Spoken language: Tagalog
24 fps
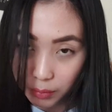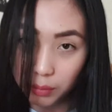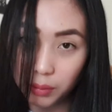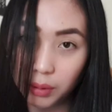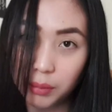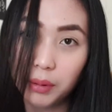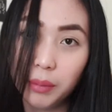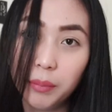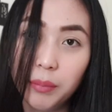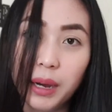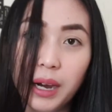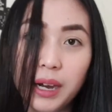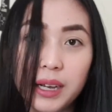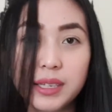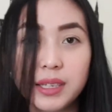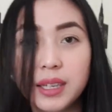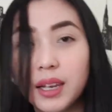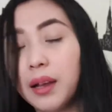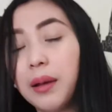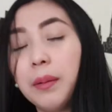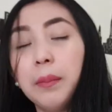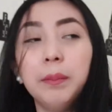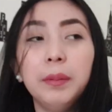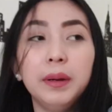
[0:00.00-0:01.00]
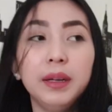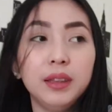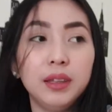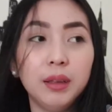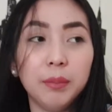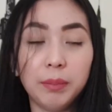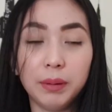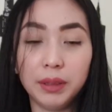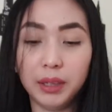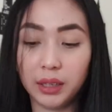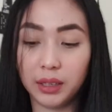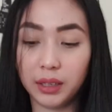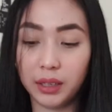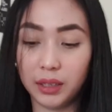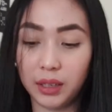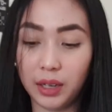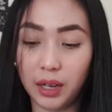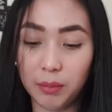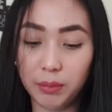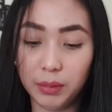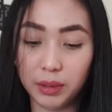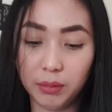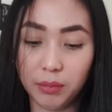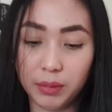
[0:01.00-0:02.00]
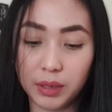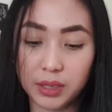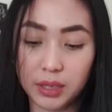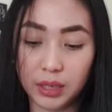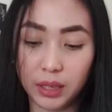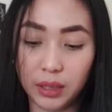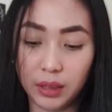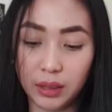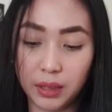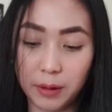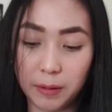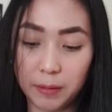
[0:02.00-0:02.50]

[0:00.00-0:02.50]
Mababasag pa. Hindi pa nagagamit. Basag na.